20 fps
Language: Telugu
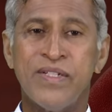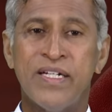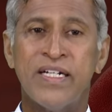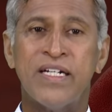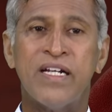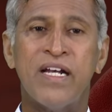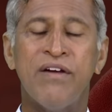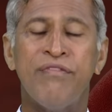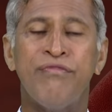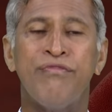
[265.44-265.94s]

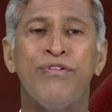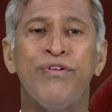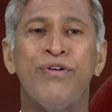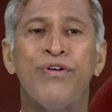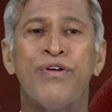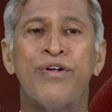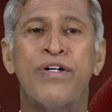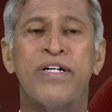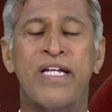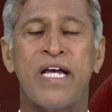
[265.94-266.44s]
ఇట్లా
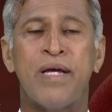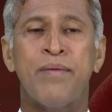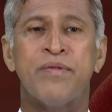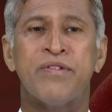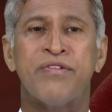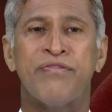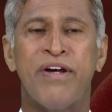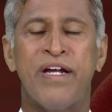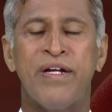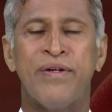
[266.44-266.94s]
ఫోర్
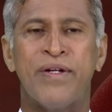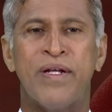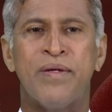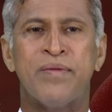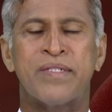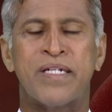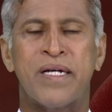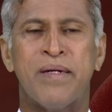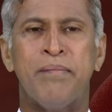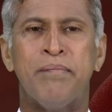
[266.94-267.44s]
టైమ్స్ ఫైవ్
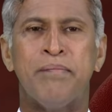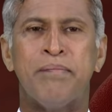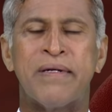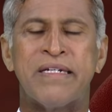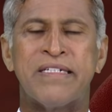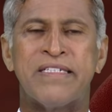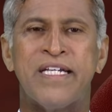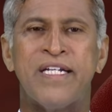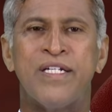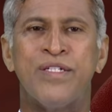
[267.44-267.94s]
టైమ్స్
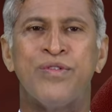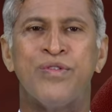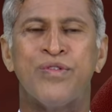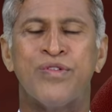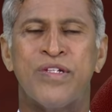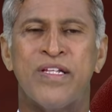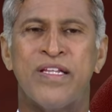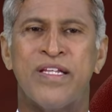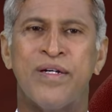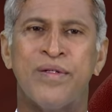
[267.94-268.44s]
కంపల్సరీ
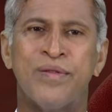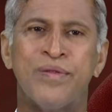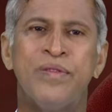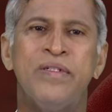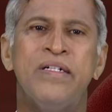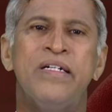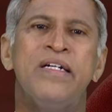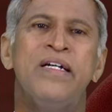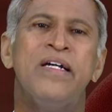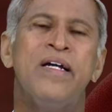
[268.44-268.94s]
జ్యూసులు తాగుతూ
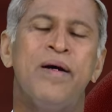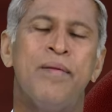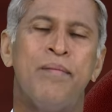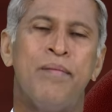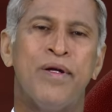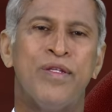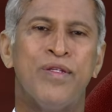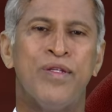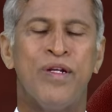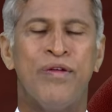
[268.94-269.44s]

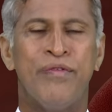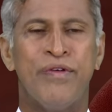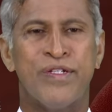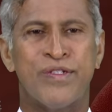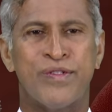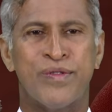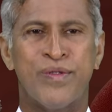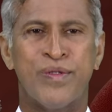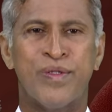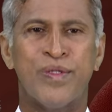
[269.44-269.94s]
మందులు
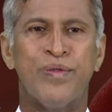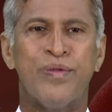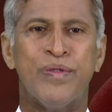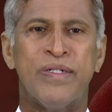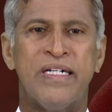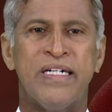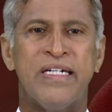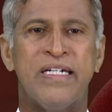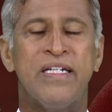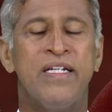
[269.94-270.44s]
వేసుకుంటూ
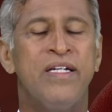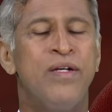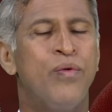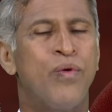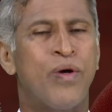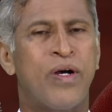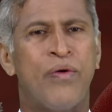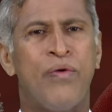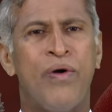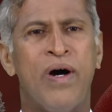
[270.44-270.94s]
ఉండండి
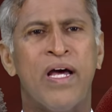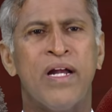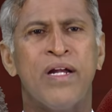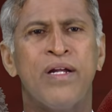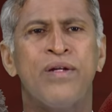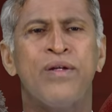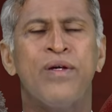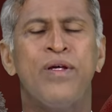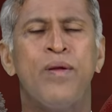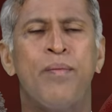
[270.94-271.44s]
ఒక
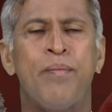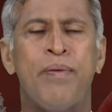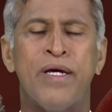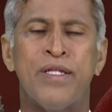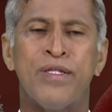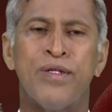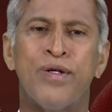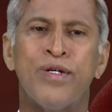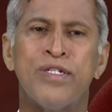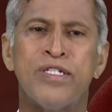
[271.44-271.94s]
వారం రోజులు
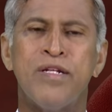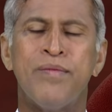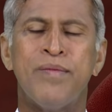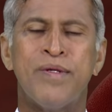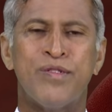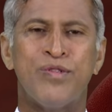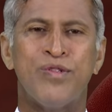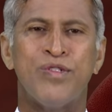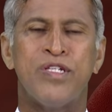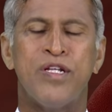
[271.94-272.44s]
పది రోజులు
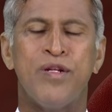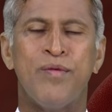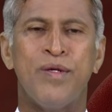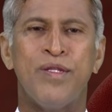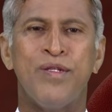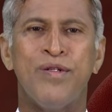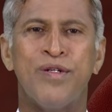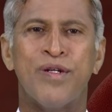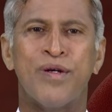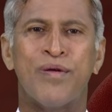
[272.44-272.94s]
మీరు జ్యూసుల
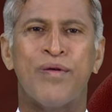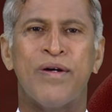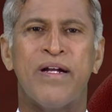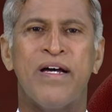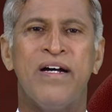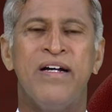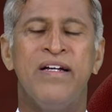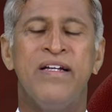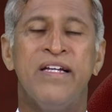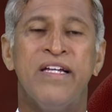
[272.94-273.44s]
మీద ఉంటే
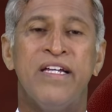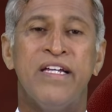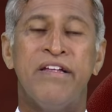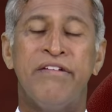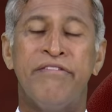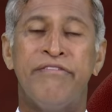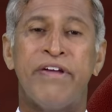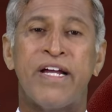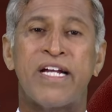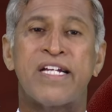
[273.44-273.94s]
కూడా
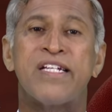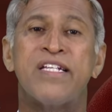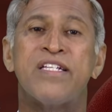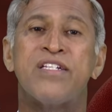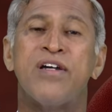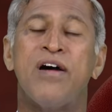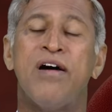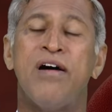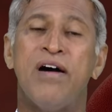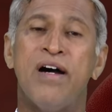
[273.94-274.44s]
ఇన్ఫెక్షన్
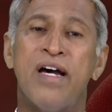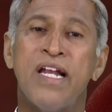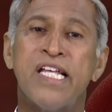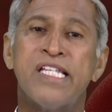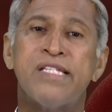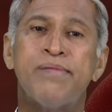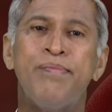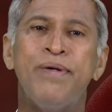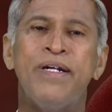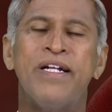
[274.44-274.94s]
చాలా
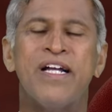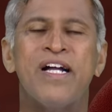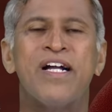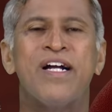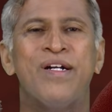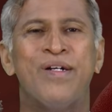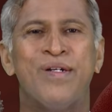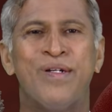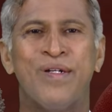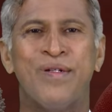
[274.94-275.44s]
స్పీడ్గా
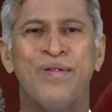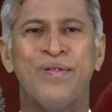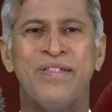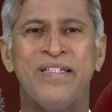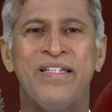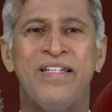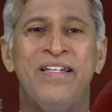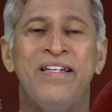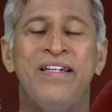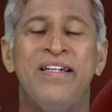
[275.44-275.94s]
కంట్రోల్
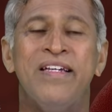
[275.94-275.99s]
అవుతుంది